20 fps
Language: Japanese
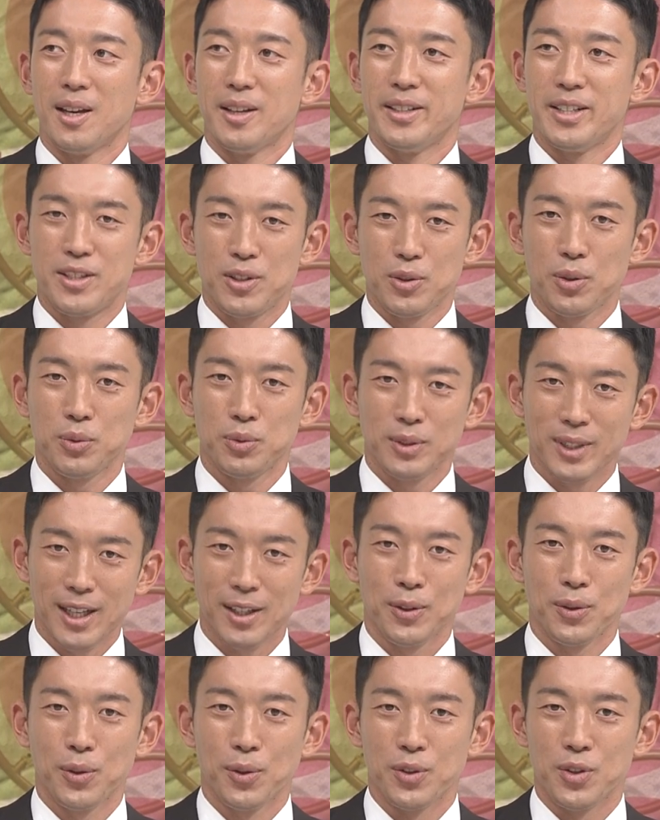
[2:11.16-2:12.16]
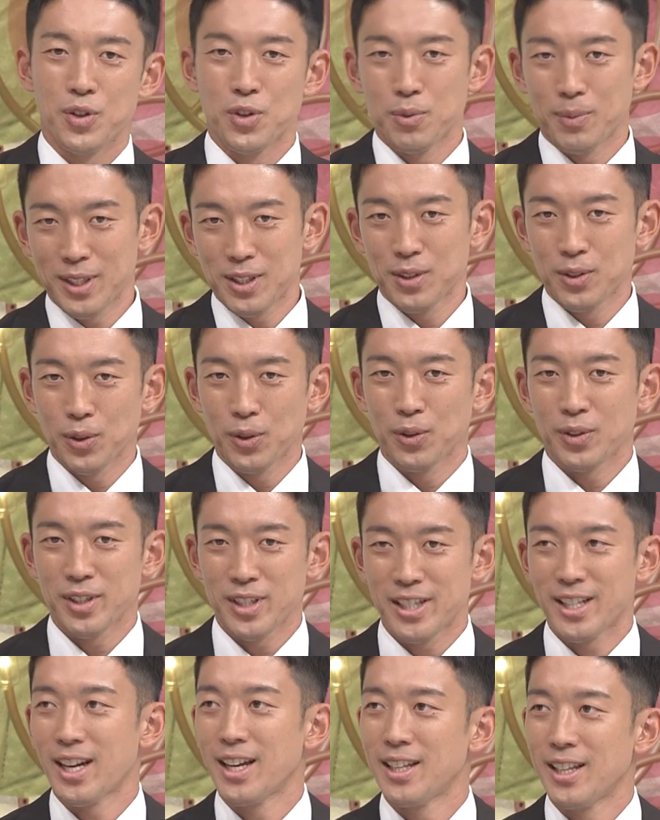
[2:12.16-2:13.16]
日常普段の週末の
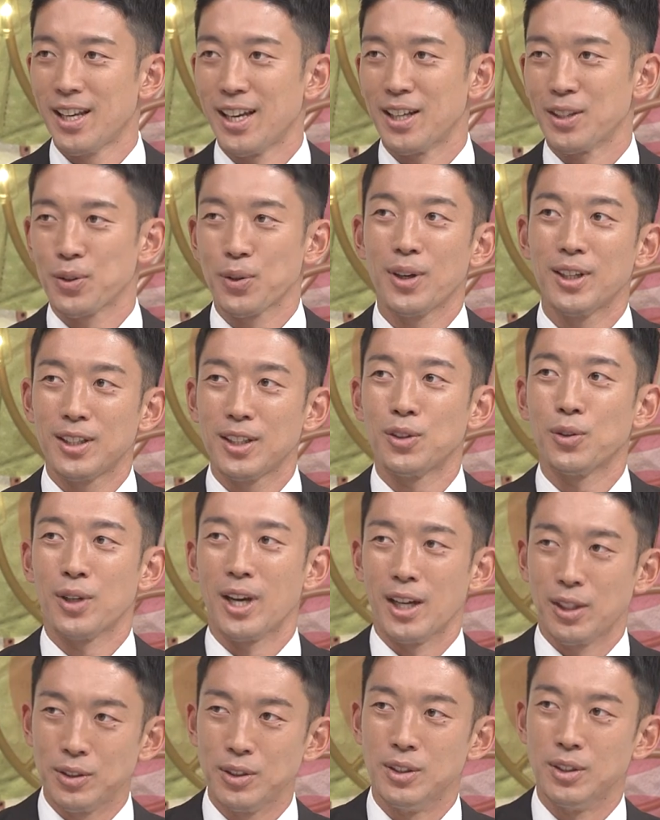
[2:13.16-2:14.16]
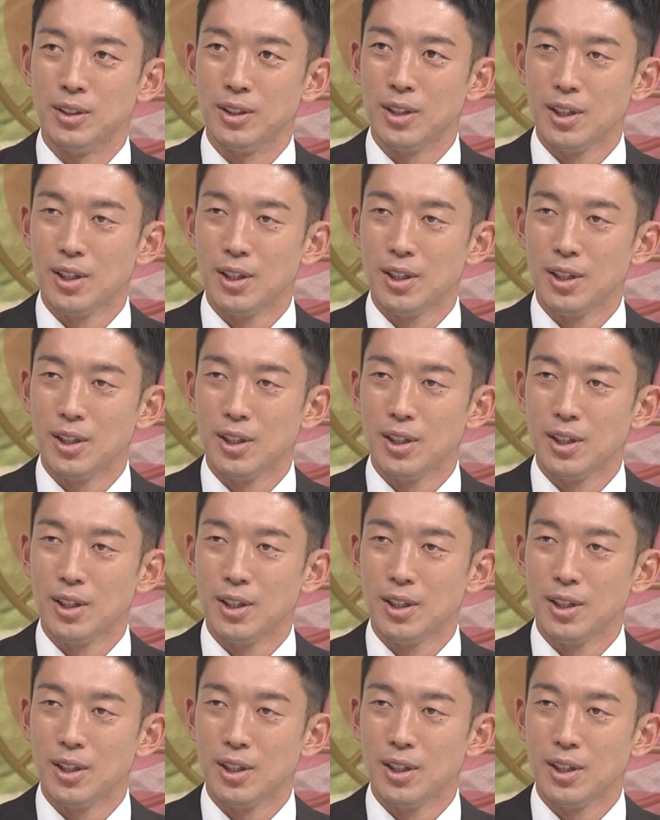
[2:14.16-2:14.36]
試合でそういう相手とやる、